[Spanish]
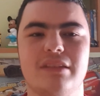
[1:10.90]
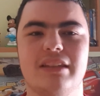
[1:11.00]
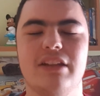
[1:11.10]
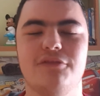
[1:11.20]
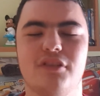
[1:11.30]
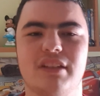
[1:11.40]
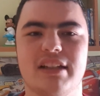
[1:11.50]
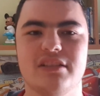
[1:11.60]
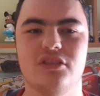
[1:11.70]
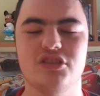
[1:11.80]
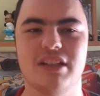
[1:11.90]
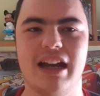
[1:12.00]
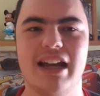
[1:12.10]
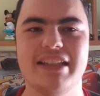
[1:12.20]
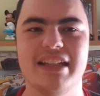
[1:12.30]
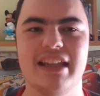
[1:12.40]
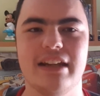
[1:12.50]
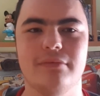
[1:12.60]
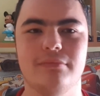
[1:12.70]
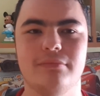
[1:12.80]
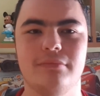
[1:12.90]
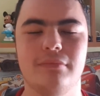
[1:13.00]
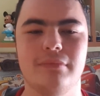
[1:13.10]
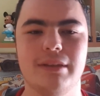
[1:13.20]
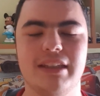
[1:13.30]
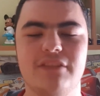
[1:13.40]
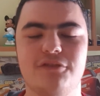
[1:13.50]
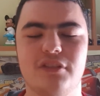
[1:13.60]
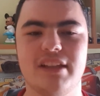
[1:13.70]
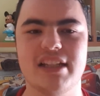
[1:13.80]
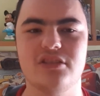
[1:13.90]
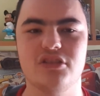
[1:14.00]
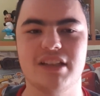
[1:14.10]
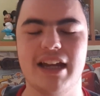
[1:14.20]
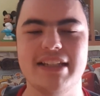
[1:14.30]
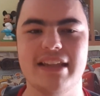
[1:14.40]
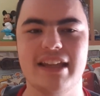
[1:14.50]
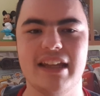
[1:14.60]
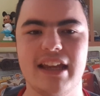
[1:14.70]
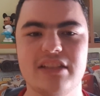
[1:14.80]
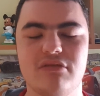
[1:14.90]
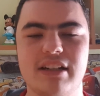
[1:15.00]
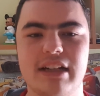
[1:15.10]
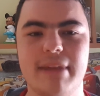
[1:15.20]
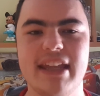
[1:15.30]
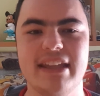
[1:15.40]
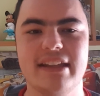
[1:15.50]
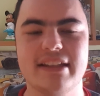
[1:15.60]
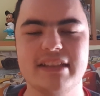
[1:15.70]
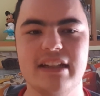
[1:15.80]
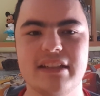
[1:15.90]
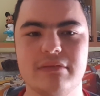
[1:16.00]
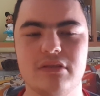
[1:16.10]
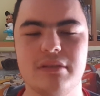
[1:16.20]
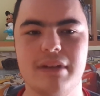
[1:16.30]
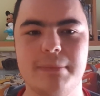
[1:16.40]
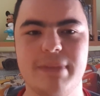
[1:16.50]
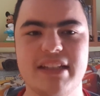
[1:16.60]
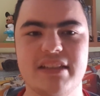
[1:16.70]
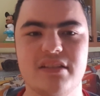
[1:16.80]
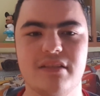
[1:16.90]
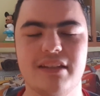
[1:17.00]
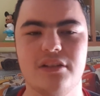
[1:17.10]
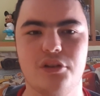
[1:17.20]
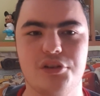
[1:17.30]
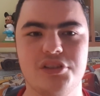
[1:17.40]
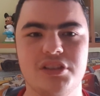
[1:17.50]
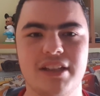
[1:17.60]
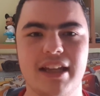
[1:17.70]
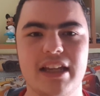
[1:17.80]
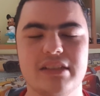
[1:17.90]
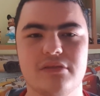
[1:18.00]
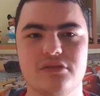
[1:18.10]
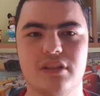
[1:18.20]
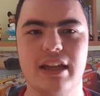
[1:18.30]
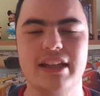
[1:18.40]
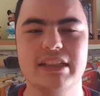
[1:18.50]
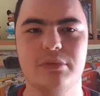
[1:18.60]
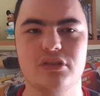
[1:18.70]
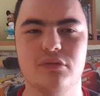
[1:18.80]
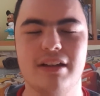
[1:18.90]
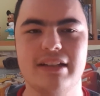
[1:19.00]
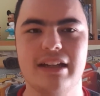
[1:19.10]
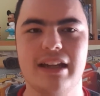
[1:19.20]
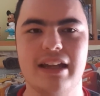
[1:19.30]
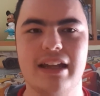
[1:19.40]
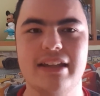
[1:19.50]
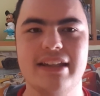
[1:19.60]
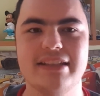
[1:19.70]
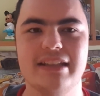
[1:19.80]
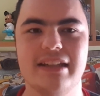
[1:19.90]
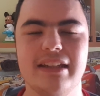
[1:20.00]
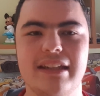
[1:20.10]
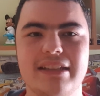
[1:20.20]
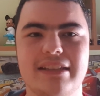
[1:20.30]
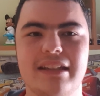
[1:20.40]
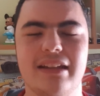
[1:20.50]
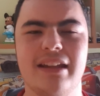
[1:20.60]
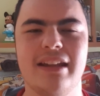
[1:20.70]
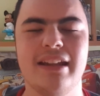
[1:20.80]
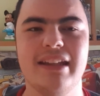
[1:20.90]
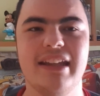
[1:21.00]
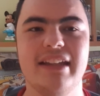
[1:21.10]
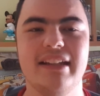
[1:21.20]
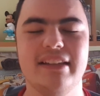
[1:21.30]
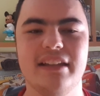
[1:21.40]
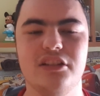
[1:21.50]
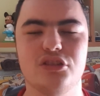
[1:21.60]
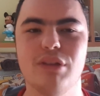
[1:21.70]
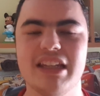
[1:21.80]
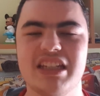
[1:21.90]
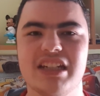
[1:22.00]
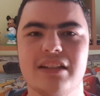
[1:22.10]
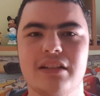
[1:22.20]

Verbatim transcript: Team Fortress 2 HD. Team Fortress 2 HD es un remake que está en exclusiva en PlayStation 5, Xbox One X y S y Nintendo Switch.